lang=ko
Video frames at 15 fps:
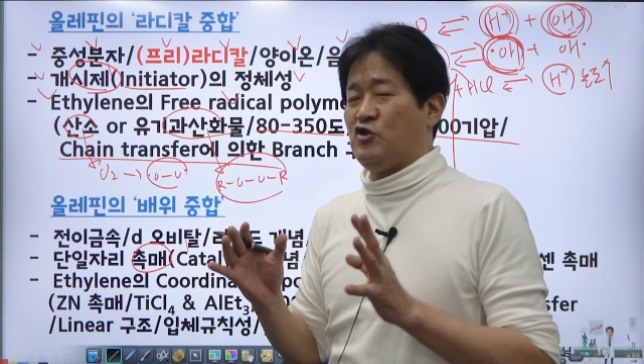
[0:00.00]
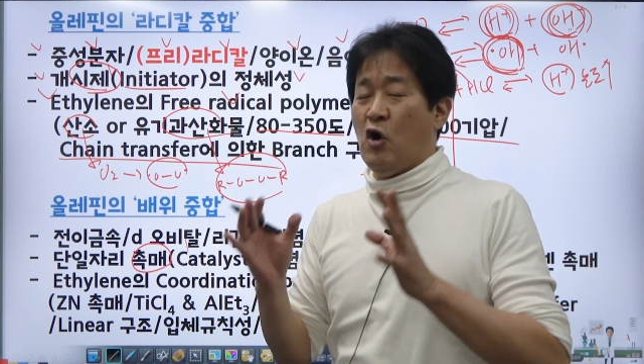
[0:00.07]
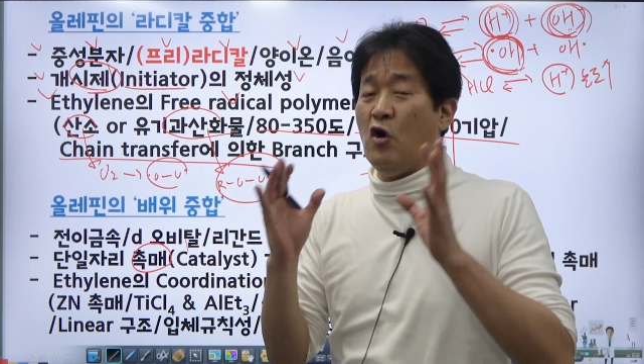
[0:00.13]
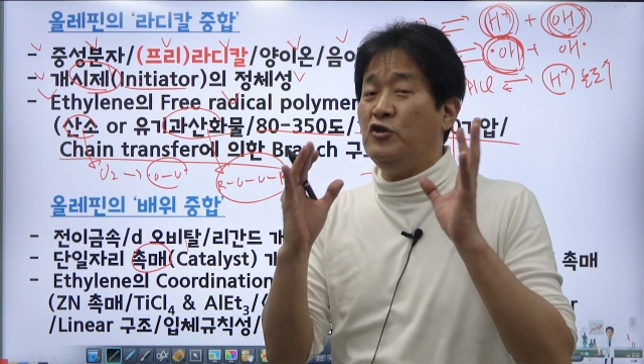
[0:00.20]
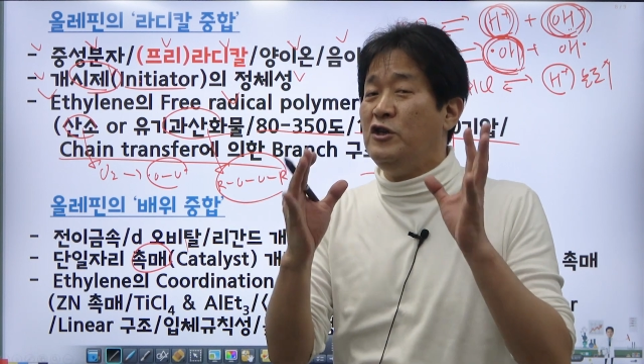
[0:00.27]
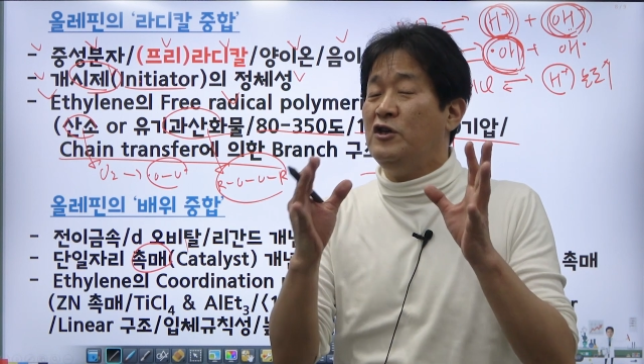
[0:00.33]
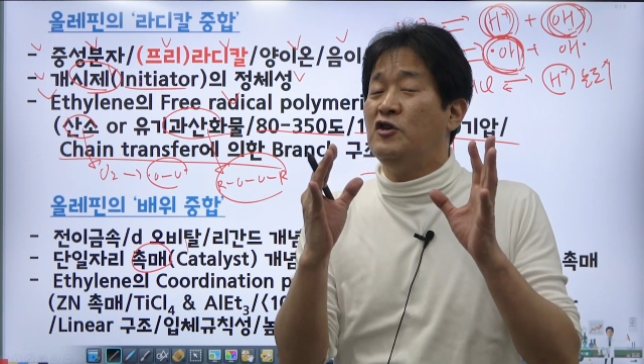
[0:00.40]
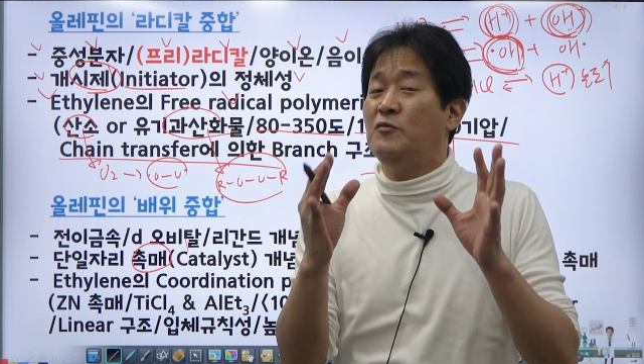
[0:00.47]

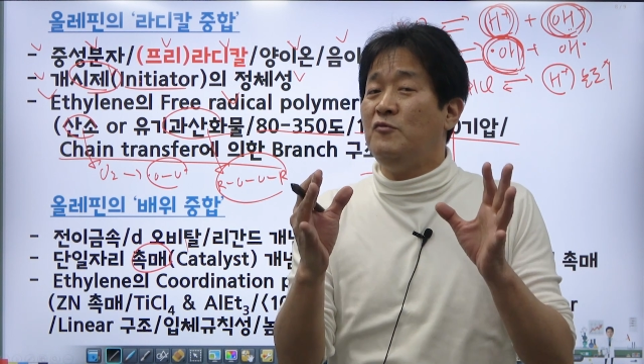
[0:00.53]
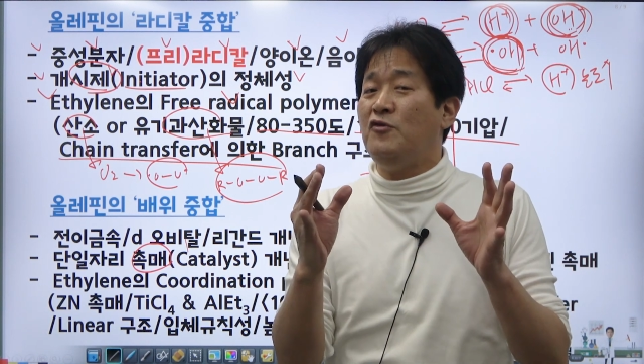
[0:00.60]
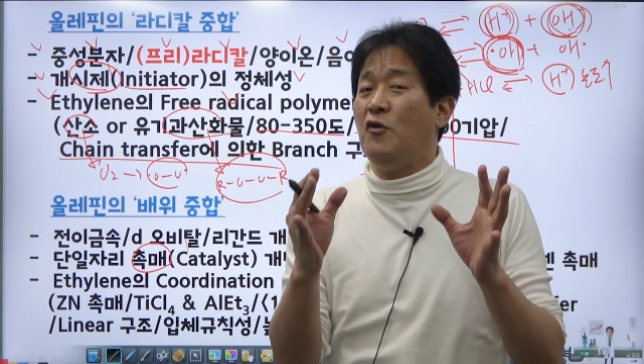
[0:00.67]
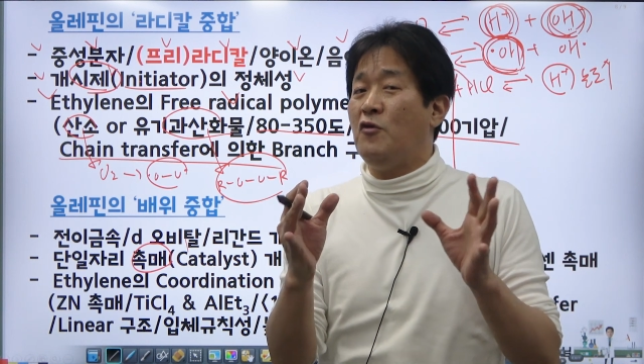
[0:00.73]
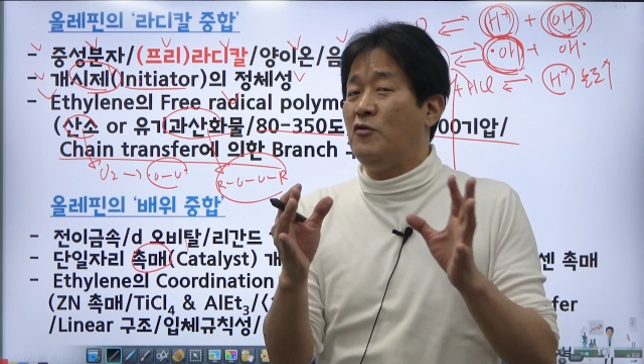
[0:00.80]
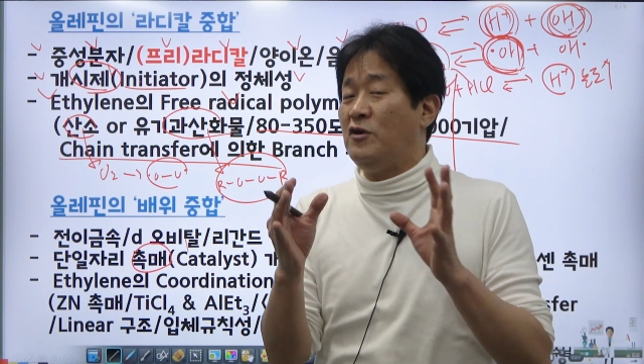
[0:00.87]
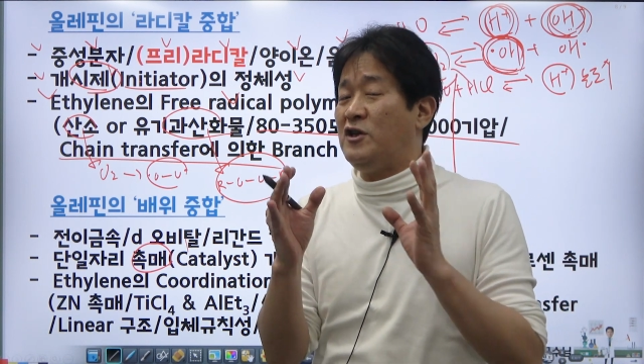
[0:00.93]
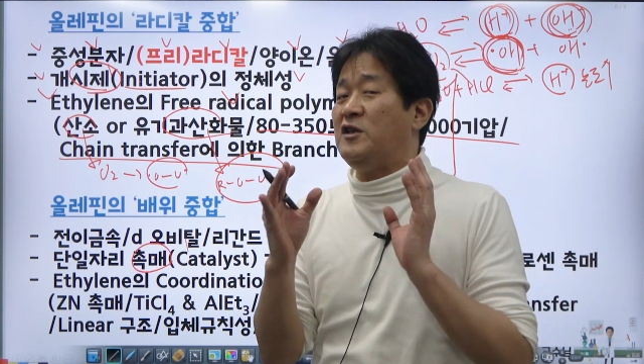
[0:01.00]

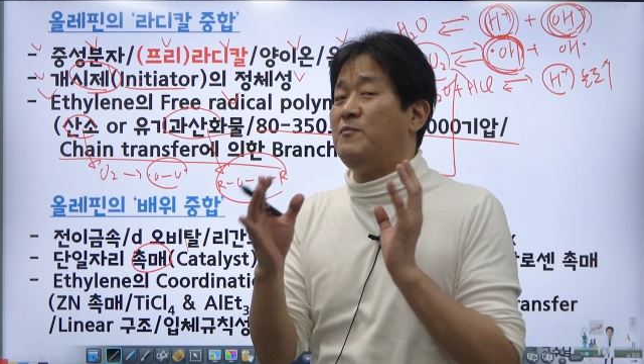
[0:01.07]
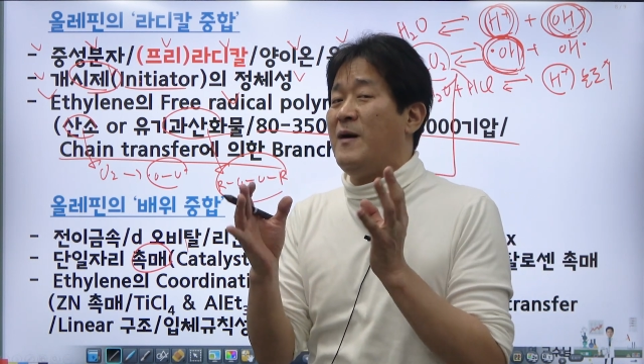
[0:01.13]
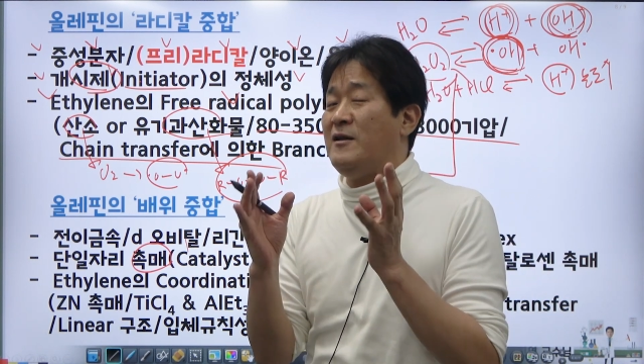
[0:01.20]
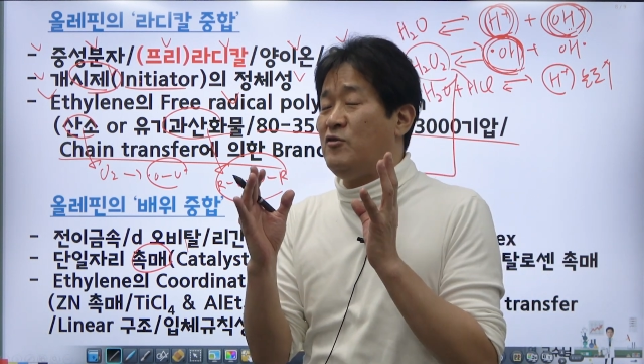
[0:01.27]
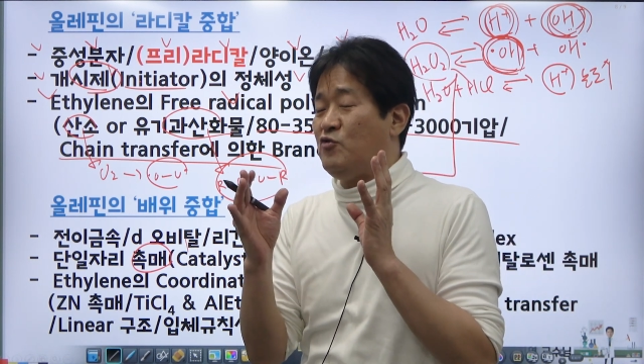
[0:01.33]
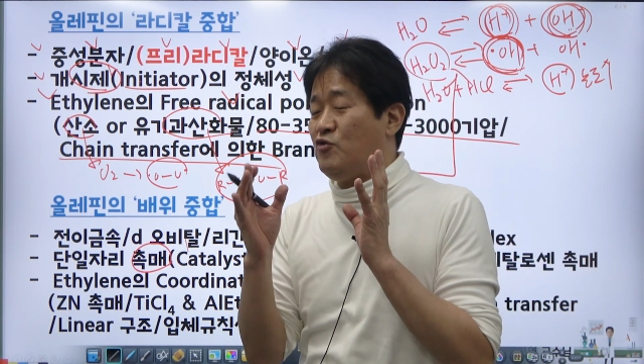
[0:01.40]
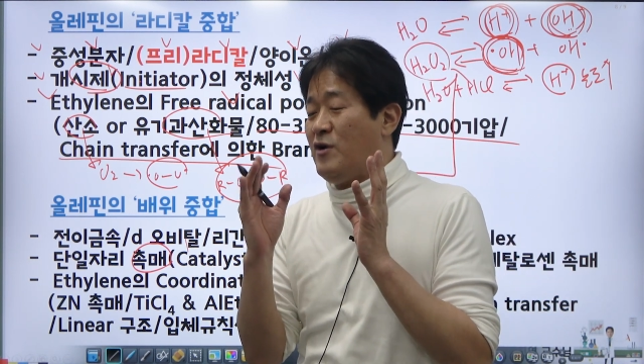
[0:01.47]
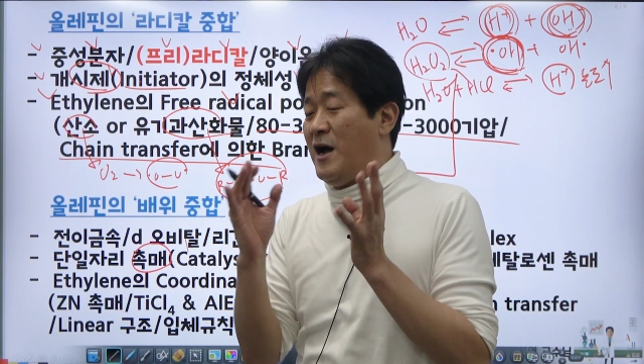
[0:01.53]
전이금속을
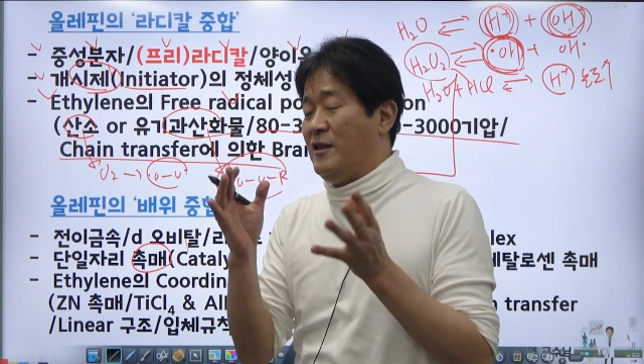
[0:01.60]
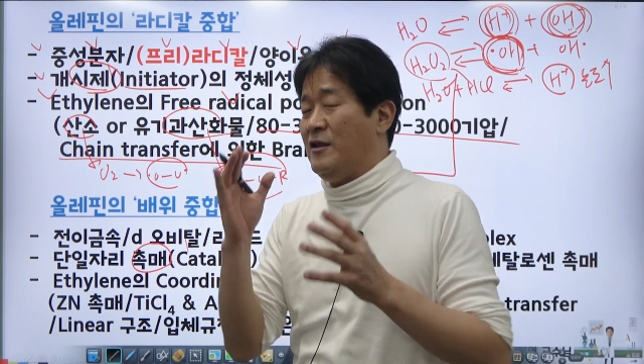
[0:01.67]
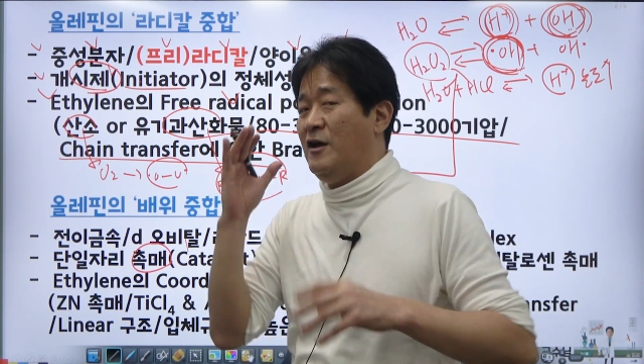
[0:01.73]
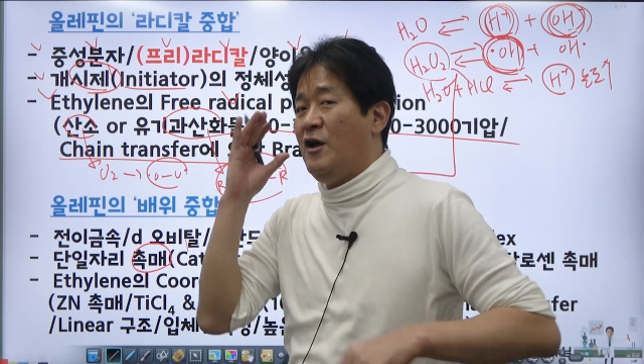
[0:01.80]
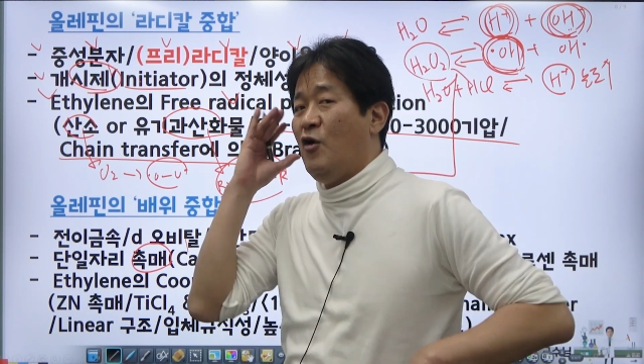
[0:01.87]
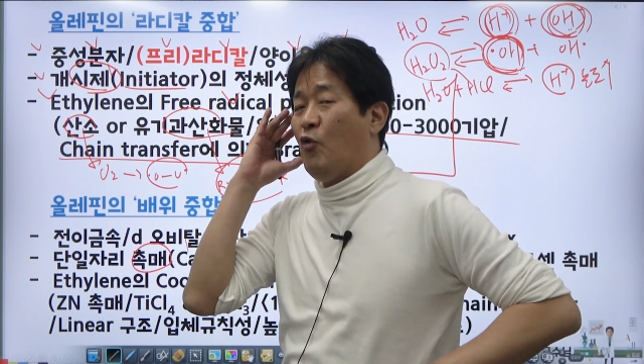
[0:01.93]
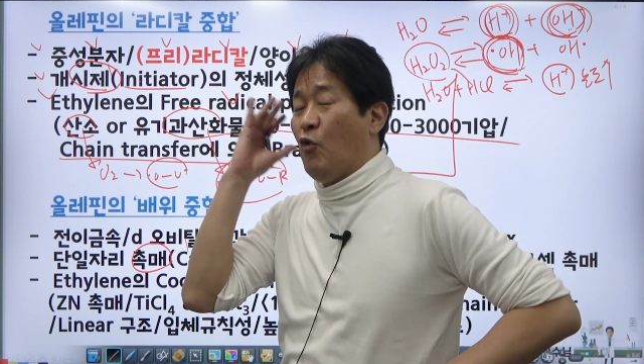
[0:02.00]
기반으로 한